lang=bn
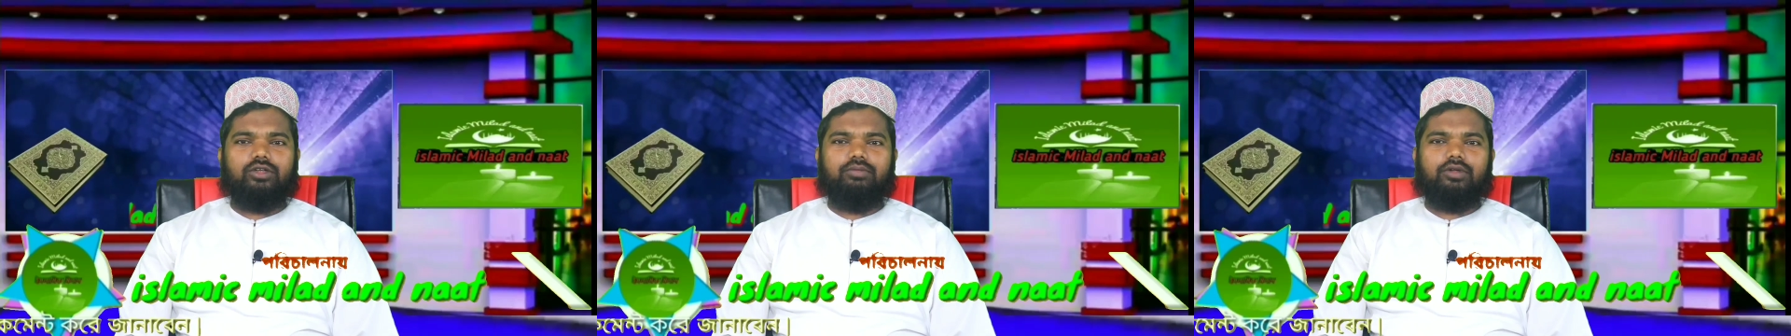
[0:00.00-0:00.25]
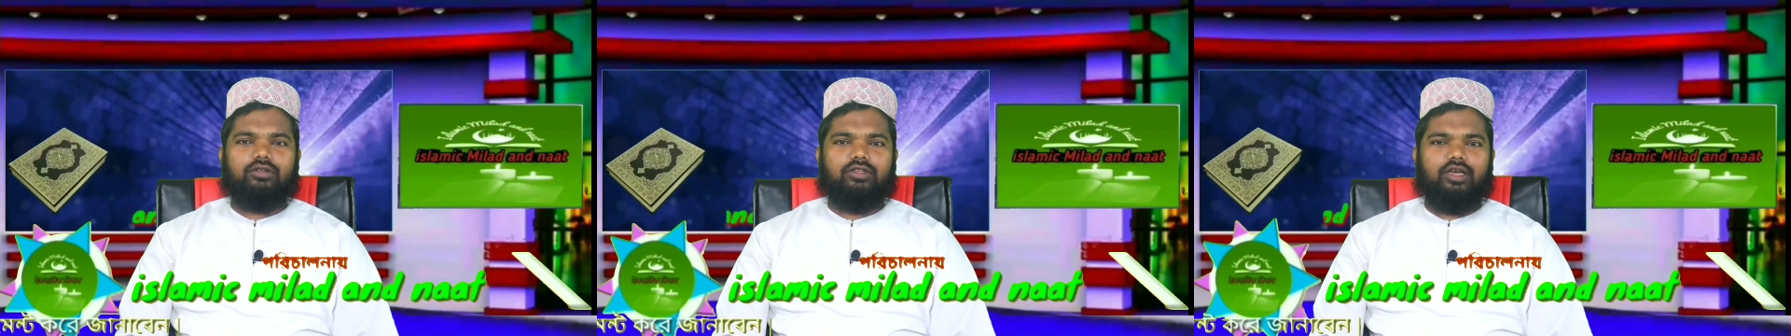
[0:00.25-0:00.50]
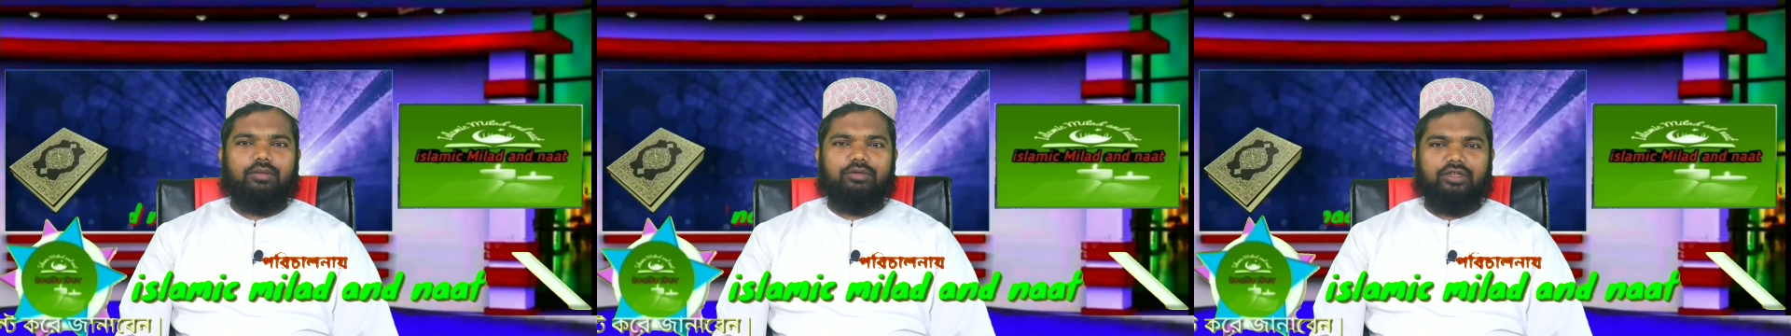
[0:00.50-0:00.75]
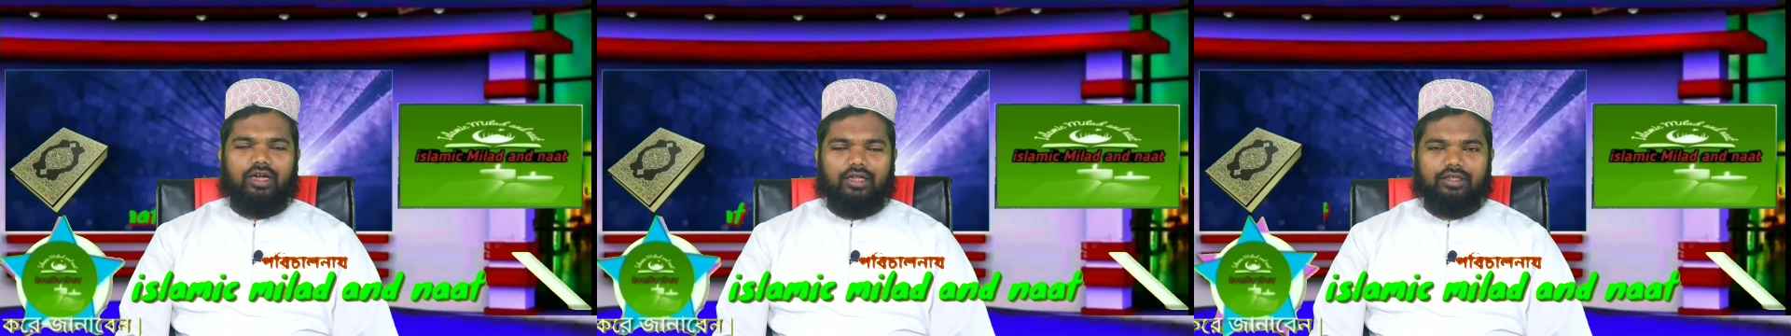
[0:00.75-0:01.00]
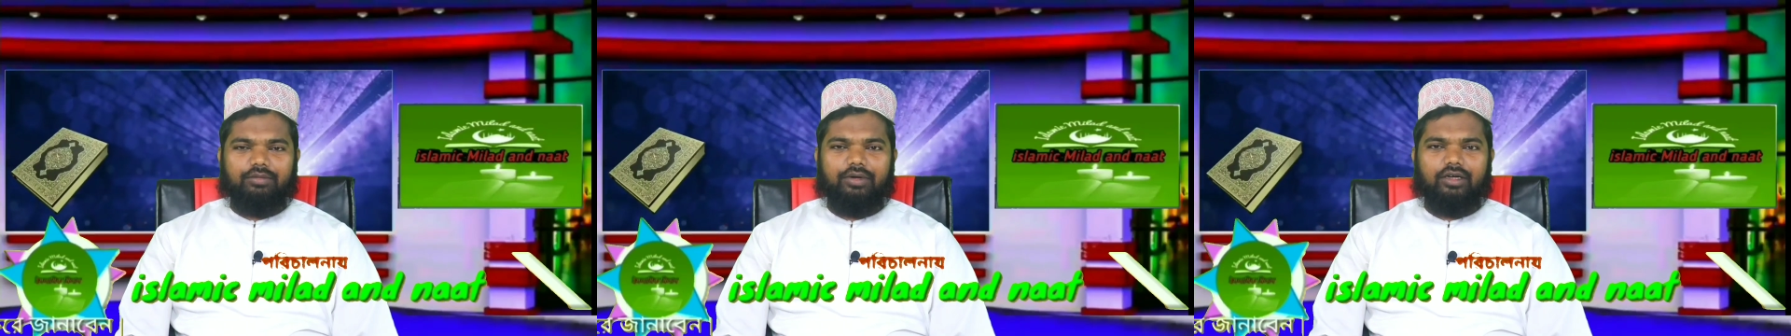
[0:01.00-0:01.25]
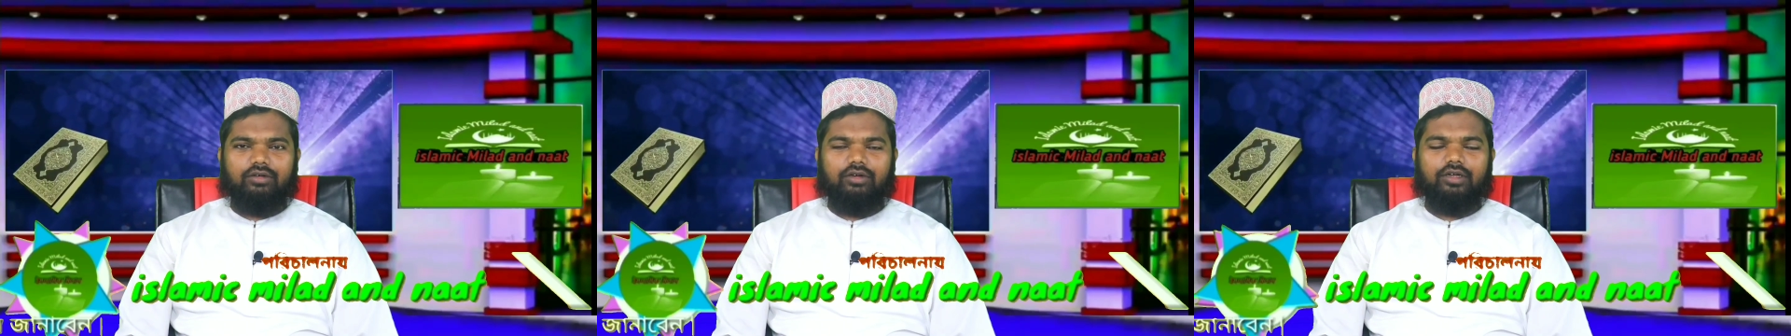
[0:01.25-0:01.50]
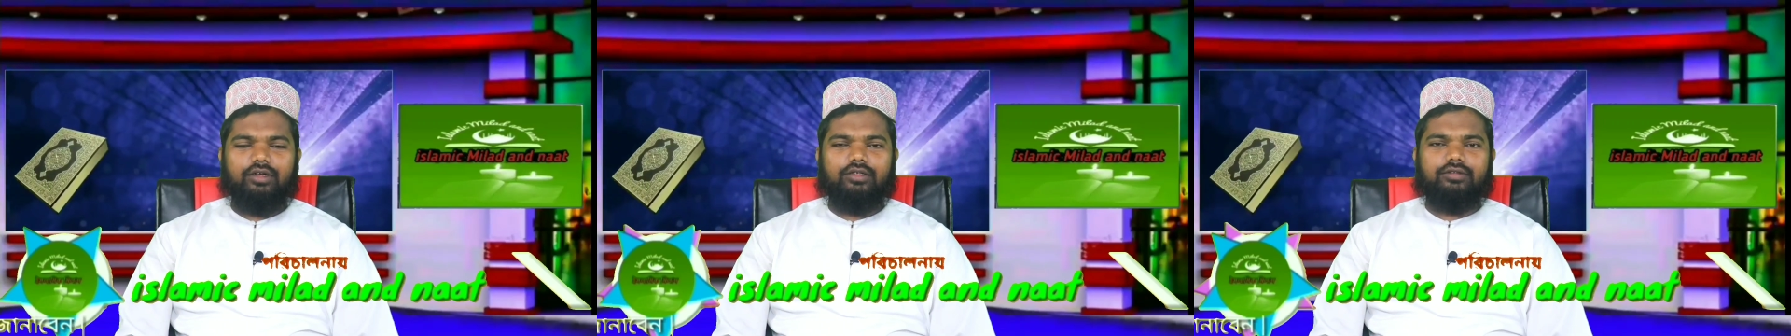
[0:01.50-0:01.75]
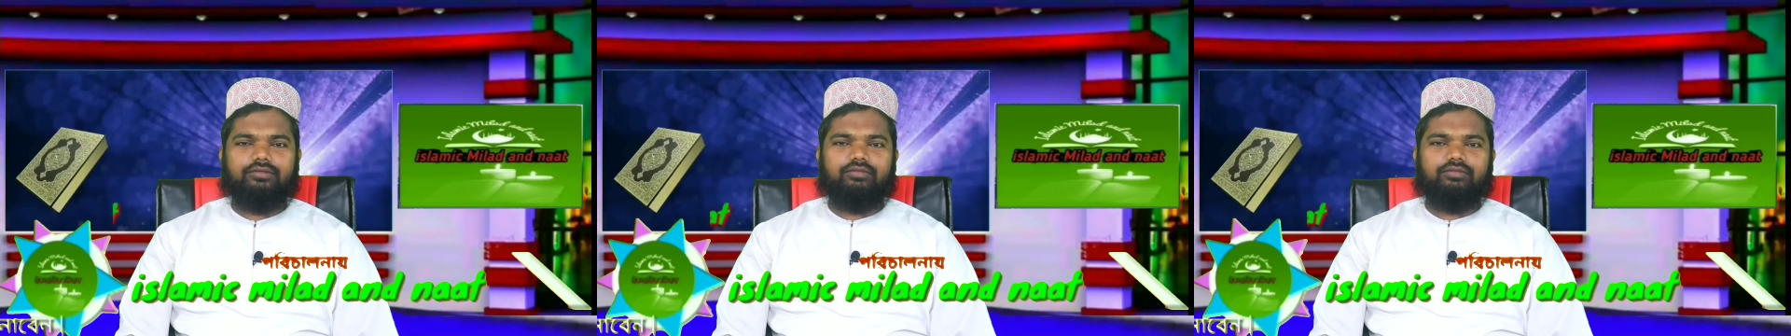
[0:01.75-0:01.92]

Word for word: শরীফটা যদি আপনি রাতে পাঠ করেন